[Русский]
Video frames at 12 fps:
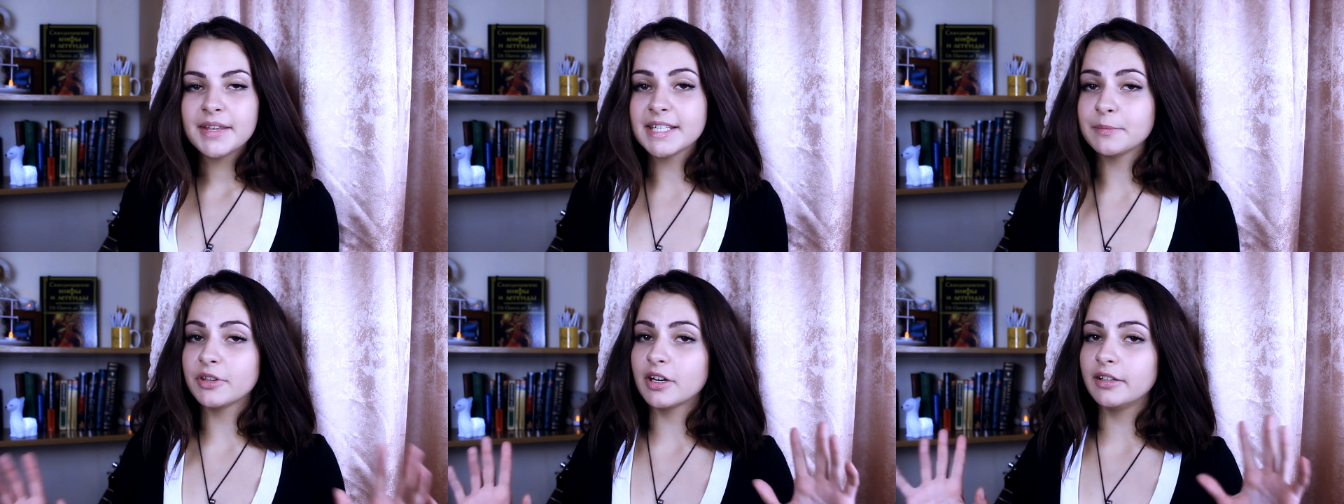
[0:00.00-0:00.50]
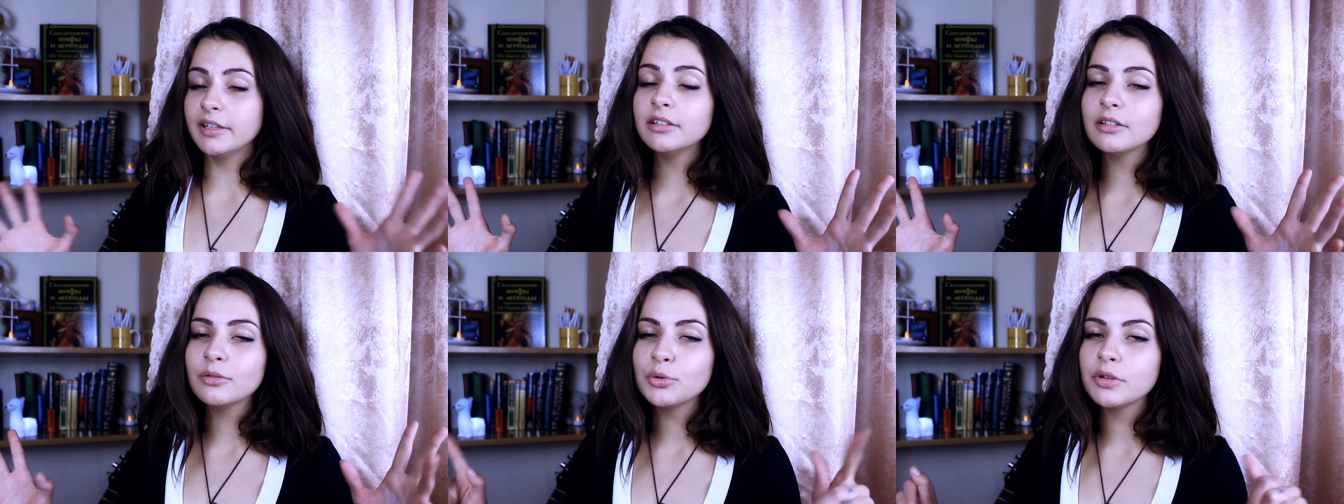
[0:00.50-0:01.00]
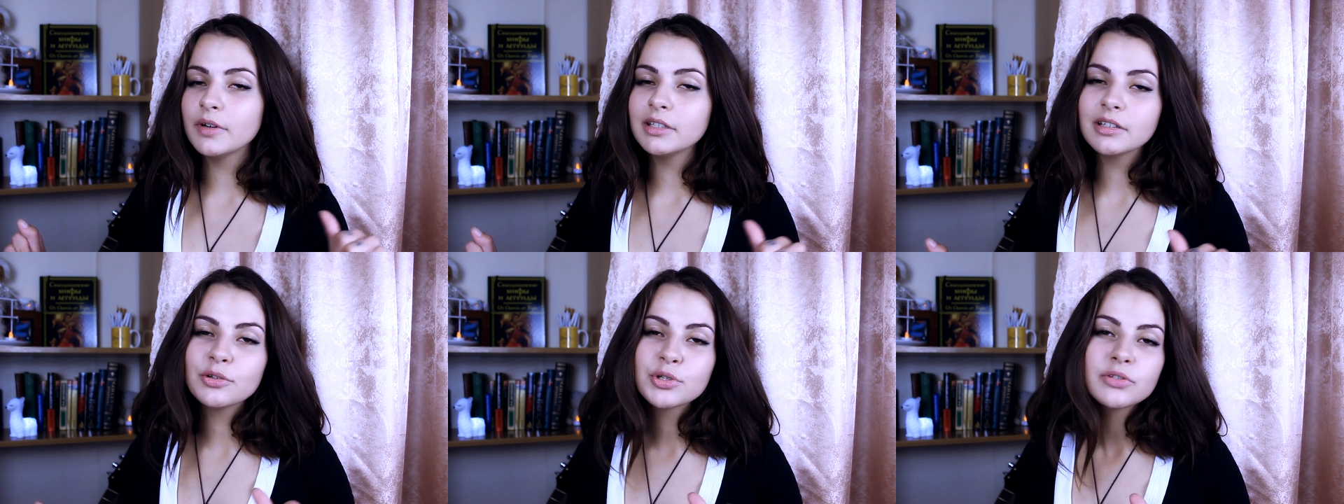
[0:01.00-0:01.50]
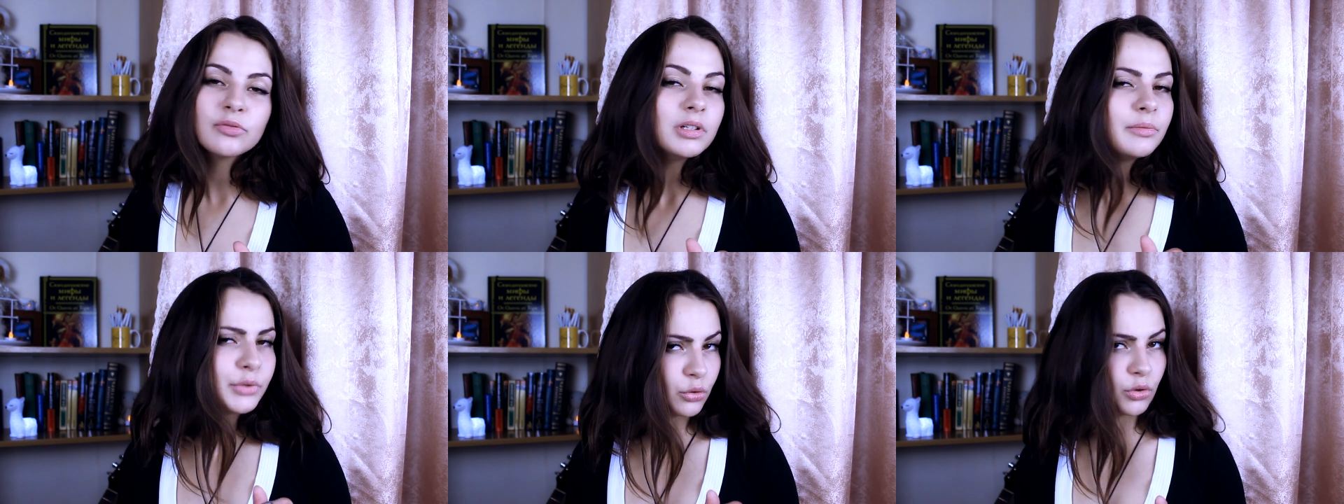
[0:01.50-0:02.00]
Несмотря на это, у Ивана Грозного
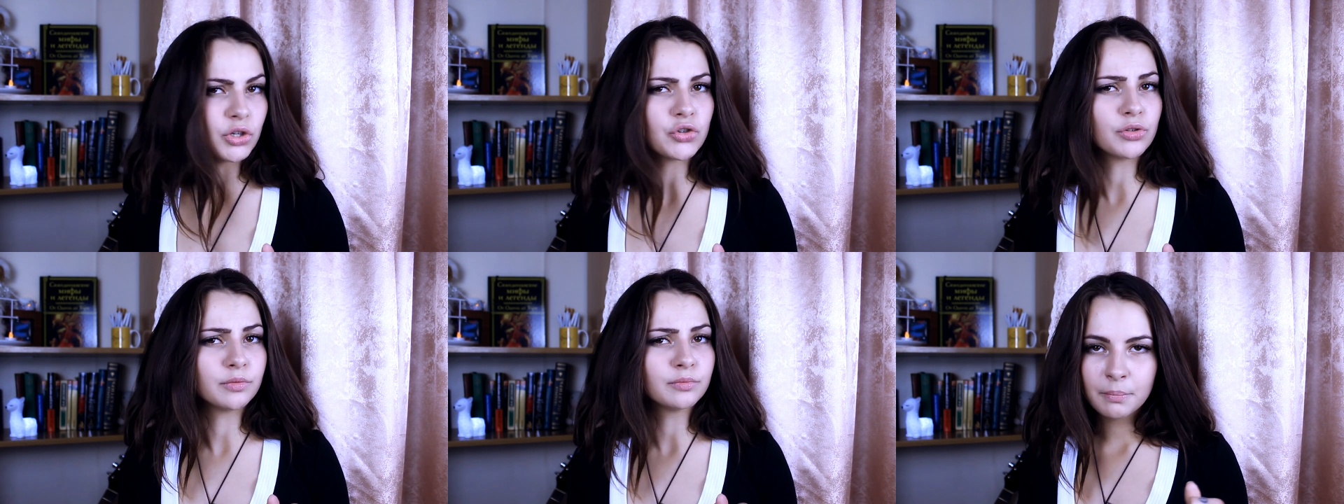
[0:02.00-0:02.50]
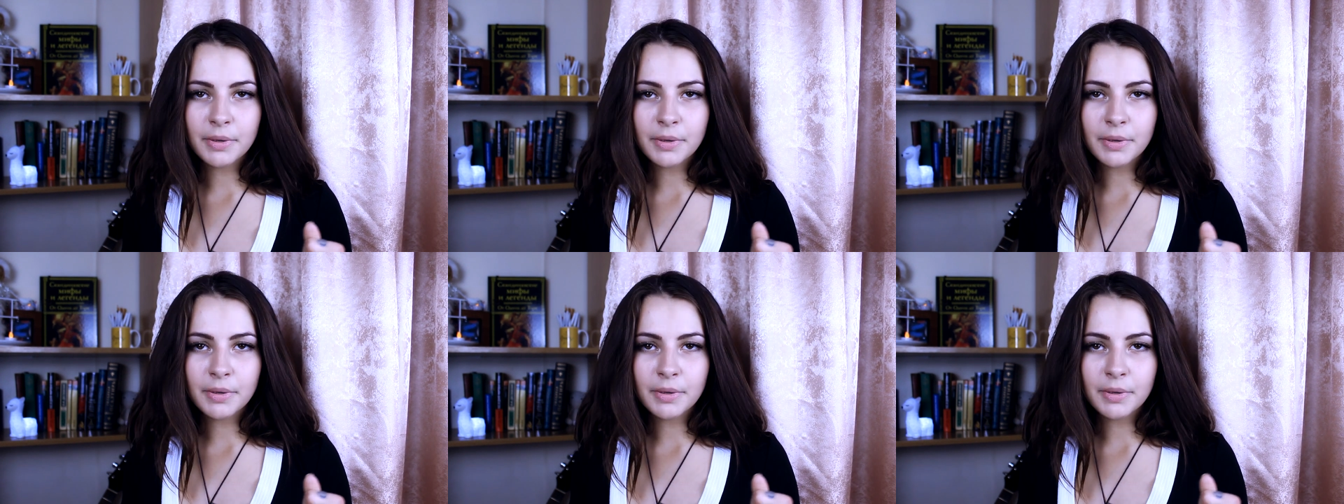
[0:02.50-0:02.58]
было много жен.